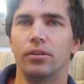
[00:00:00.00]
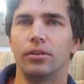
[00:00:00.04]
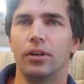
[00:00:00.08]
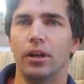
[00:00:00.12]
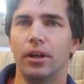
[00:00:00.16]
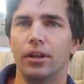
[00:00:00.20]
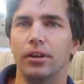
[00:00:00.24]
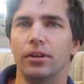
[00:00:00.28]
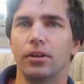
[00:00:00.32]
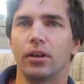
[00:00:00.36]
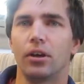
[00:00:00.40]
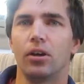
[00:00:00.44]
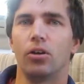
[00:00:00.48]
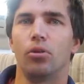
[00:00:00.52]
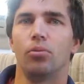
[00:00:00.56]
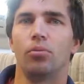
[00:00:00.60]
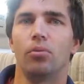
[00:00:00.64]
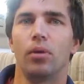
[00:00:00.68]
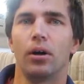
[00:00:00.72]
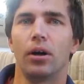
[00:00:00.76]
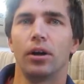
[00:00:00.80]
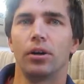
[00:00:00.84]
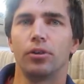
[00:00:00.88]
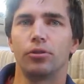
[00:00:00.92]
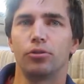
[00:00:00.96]
Der
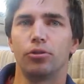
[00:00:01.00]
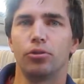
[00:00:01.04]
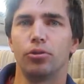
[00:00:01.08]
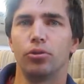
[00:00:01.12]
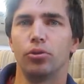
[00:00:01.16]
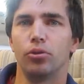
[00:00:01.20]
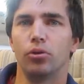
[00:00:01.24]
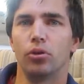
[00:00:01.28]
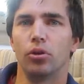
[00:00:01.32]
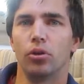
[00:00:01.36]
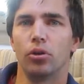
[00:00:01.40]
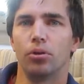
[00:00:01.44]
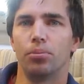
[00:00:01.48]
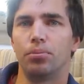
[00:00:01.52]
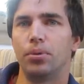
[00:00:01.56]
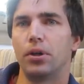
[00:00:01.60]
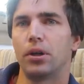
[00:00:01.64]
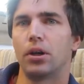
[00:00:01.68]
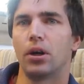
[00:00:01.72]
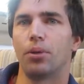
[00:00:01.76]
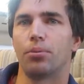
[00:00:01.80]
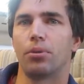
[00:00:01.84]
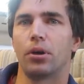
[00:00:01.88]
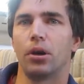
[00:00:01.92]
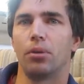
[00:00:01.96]
Innenraum hat für
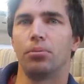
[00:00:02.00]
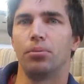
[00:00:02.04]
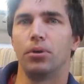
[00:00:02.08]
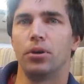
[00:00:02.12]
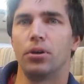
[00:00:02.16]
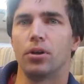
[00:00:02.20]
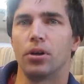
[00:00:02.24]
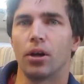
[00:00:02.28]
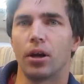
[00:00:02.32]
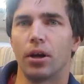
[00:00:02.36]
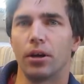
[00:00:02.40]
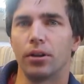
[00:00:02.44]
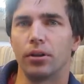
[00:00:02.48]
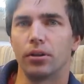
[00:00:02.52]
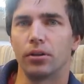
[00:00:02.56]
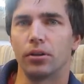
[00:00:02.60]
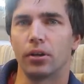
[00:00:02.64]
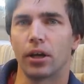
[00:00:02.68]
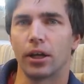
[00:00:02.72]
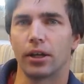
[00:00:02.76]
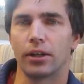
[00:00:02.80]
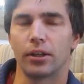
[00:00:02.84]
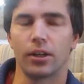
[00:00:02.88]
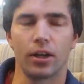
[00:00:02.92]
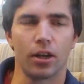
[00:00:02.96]
Pickup-Kabinen
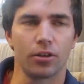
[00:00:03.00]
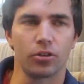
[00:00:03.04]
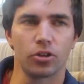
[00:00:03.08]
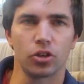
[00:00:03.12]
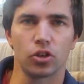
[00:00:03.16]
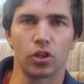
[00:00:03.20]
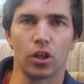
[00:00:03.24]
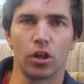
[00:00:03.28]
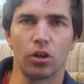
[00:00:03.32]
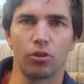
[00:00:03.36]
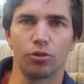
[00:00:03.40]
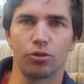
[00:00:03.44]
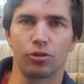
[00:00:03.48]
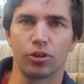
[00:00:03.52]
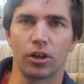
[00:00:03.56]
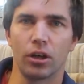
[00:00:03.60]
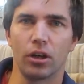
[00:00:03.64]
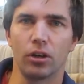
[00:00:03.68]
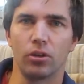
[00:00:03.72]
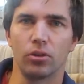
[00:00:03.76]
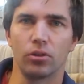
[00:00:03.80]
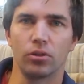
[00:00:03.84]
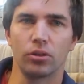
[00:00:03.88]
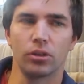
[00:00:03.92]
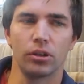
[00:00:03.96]
eine recht klassische
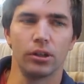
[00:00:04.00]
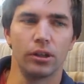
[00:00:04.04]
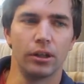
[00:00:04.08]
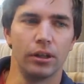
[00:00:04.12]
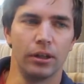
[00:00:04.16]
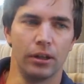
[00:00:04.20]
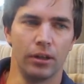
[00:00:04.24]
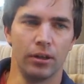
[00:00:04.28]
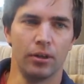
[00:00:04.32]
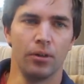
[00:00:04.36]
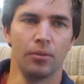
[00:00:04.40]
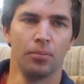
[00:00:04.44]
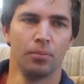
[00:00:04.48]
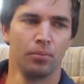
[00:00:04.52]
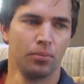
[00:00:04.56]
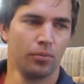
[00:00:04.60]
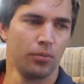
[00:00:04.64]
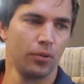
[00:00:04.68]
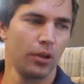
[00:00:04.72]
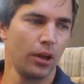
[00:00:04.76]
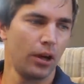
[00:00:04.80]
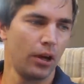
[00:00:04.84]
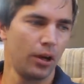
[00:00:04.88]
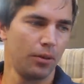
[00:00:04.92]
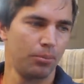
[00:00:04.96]
Aufteilung.
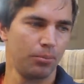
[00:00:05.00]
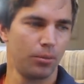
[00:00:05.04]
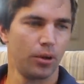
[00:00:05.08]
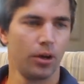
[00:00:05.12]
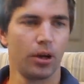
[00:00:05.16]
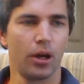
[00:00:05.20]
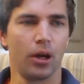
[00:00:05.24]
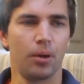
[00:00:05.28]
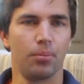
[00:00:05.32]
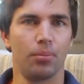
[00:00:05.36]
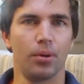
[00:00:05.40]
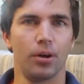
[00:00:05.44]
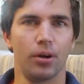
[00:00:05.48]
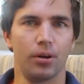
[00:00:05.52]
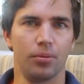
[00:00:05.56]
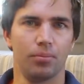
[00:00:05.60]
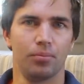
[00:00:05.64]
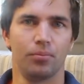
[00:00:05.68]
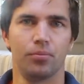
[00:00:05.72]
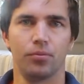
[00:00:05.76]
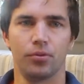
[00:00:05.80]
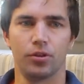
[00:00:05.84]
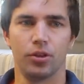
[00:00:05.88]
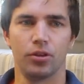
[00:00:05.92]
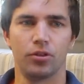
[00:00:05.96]
Da hat man einmal
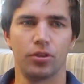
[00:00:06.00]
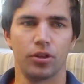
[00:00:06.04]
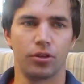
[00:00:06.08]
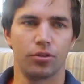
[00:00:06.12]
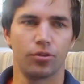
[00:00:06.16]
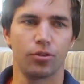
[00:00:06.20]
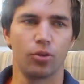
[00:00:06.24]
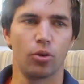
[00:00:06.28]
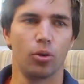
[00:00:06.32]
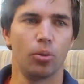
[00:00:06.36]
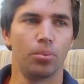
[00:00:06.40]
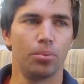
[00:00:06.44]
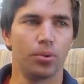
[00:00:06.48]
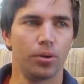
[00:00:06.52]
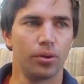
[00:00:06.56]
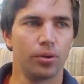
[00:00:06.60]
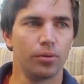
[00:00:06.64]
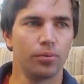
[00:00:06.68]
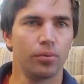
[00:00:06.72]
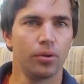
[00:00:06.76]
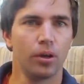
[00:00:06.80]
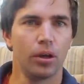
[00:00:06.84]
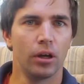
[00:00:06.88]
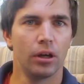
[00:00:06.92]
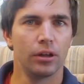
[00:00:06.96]
die
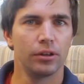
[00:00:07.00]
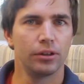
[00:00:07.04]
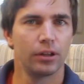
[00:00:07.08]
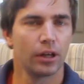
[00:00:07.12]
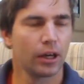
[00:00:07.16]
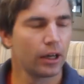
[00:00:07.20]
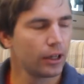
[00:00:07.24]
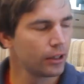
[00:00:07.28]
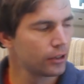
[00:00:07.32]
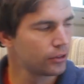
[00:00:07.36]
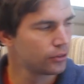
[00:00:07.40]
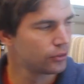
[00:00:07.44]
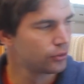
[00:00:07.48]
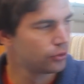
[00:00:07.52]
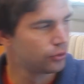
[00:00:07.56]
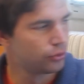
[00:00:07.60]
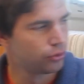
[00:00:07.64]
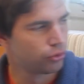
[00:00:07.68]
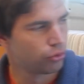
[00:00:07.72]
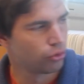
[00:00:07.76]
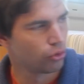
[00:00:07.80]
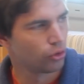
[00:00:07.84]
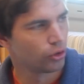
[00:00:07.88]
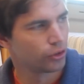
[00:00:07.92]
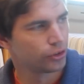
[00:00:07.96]
Sitzgruppe direkt
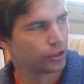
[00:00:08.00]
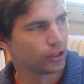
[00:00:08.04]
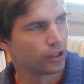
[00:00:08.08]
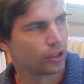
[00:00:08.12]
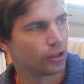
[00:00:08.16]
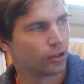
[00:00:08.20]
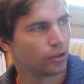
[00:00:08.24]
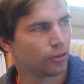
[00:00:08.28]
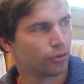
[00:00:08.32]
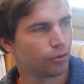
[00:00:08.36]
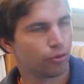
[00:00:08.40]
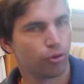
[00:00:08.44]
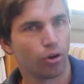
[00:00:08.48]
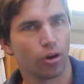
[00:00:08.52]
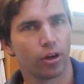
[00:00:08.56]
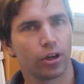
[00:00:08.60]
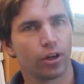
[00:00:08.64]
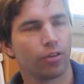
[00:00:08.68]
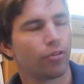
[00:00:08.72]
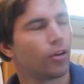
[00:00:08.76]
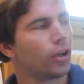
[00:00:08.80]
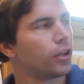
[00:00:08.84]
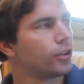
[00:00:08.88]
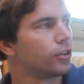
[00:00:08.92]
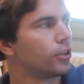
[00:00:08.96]
vor der
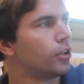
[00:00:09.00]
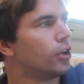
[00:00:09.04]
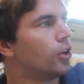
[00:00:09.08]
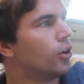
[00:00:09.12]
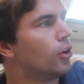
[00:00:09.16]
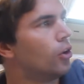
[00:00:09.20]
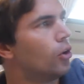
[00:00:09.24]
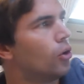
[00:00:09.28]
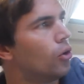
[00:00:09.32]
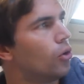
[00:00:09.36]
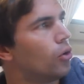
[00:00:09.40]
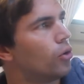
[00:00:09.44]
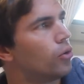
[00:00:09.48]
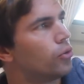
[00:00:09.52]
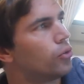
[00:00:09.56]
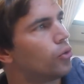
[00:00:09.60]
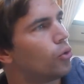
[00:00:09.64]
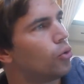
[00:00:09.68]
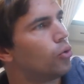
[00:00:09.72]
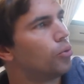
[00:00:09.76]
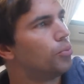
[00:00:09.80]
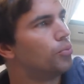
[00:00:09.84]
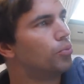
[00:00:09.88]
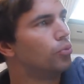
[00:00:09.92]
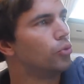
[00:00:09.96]
Vorderwand und
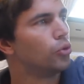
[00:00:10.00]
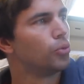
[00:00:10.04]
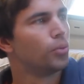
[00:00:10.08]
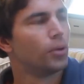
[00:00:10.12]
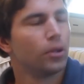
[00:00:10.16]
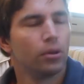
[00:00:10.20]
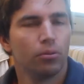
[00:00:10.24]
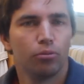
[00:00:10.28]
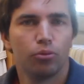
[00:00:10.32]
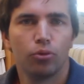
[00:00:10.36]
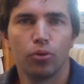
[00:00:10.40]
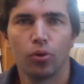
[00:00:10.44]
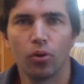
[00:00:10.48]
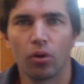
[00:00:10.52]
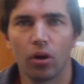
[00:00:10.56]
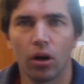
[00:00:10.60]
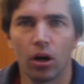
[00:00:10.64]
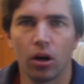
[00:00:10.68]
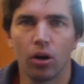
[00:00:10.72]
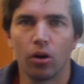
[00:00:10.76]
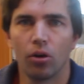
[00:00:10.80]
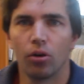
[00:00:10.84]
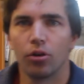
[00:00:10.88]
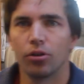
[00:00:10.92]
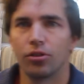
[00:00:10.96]
oben über dem
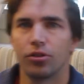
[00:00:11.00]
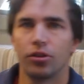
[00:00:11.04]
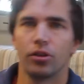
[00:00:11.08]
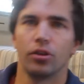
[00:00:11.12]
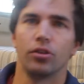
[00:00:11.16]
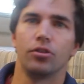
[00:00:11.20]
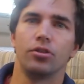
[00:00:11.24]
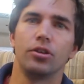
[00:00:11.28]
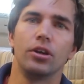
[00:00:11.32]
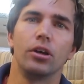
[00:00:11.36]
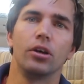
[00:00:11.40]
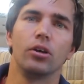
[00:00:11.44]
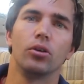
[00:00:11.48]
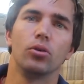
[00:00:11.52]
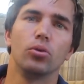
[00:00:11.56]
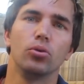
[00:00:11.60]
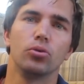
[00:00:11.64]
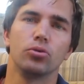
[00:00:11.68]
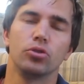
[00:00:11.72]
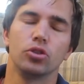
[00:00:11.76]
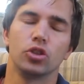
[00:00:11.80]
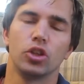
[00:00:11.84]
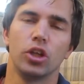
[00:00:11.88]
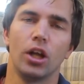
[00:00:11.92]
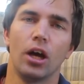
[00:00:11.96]
Führerhaus ist der
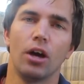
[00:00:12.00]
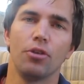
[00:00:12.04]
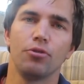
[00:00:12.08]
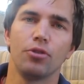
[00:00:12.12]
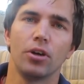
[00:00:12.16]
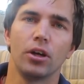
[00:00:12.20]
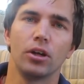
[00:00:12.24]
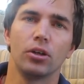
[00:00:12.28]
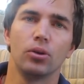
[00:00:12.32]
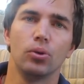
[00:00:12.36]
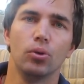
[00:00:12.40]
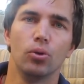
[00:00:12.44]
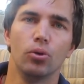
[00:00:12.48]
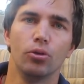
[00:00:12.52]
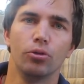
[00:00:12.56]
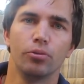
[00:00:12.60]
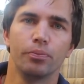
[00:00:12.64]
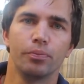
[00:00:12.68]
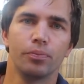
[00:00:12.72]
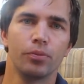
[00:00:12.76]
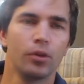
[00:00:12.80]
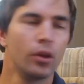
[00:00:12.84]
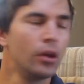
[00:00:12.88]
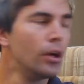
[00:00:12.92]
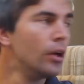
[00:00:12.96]
große
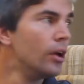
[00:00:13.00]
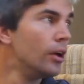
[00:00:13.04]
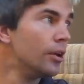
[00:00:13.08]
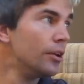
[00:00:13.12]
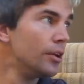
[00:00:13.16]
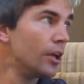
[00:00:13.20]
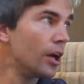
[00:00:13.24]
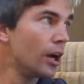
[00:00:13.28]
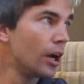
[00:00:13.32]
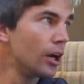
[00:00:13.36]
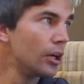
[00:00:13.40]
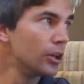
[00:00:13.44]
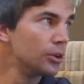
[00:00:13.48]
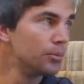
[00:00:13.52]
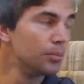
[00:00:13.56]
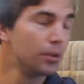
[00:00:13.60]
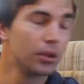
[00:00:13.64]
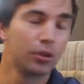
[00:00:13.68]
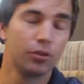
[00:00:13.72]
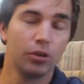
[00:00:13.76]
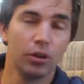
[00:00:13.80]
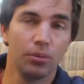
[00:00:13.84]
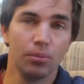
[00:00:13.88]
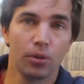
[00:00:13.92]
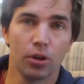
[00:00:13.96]
Schlafalkoven. Der reicht
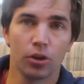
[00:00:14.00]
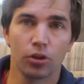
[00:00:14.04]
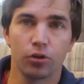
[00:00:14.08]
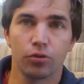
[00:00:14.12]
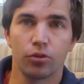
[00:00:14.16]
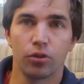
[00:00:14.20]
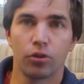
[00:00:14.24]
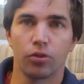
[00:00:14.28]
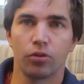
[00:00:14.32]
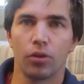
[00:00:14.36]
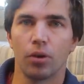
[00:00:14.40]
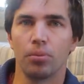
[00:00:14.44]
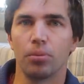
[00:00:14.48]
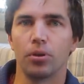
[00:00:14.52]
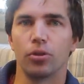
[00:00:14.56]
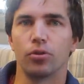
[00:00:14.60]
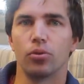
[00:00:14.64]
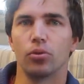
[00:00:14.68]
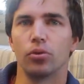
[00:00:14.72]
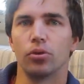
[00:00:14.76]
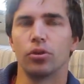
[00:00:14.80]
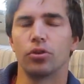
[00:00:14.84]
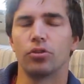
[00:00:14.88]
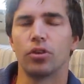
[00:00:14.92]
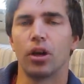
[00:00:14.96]
bequem aus für zwei
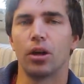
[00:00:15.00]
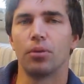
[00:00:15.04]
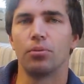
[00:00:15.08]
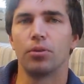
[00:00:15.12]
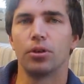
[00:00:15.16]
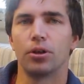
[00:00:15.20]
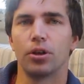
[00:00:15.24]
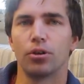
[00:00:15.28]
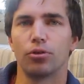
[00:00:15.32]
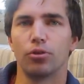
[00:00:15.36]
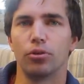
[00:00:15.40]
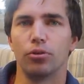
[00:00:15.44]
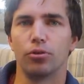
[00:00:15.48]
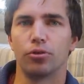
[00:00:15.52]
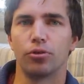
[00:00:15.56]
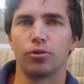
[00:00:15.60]
Personen, ist 1,50 Meter